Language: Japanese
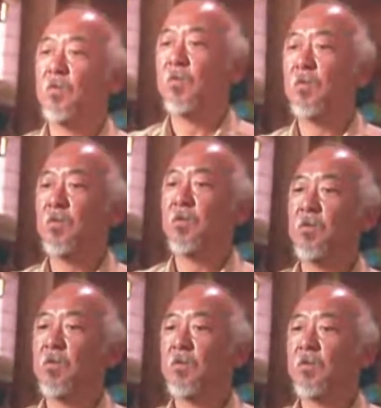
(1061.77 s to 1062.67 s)
えー、な
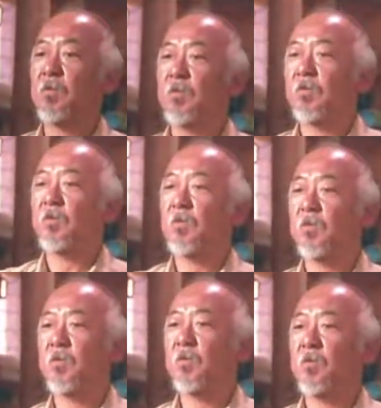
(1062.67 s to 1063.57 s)
なんかパッド
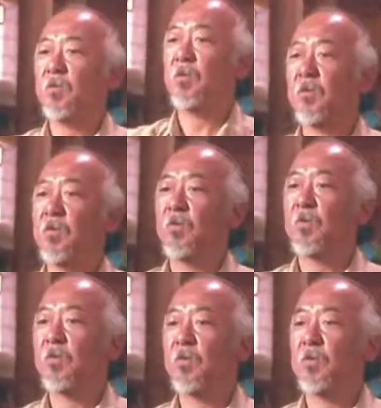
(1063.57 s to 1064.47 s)
森田さんの
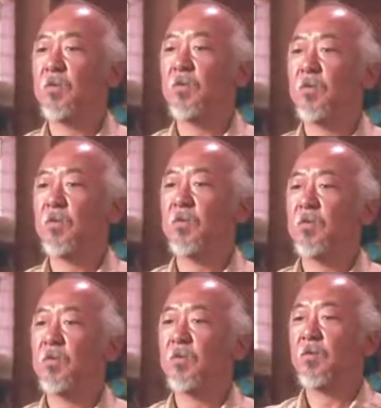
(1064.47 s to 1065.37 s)

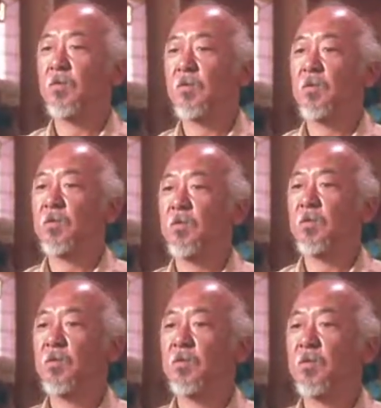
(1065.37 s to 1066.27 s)
プロフィールじゃなく
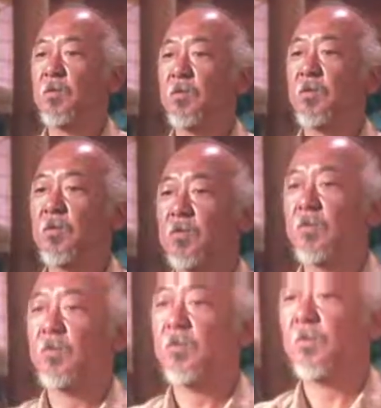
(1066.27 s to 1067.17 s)
てこ
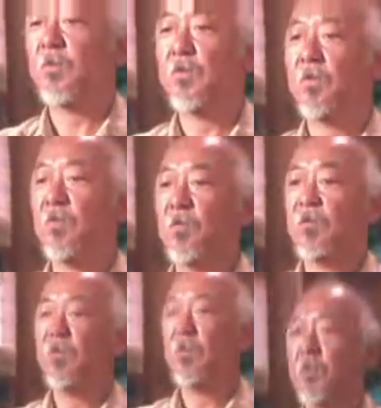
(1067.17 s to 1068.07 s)
の中の
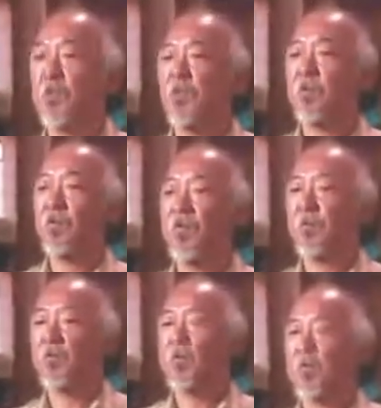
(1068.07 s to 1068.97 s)
ミスター宮城の
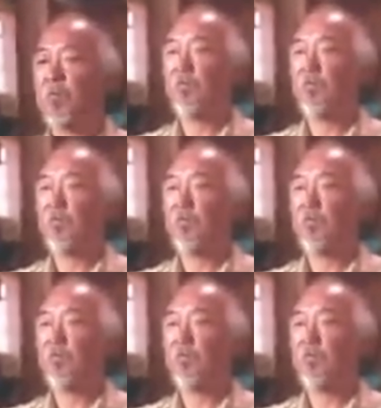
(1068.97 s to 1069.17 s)
設定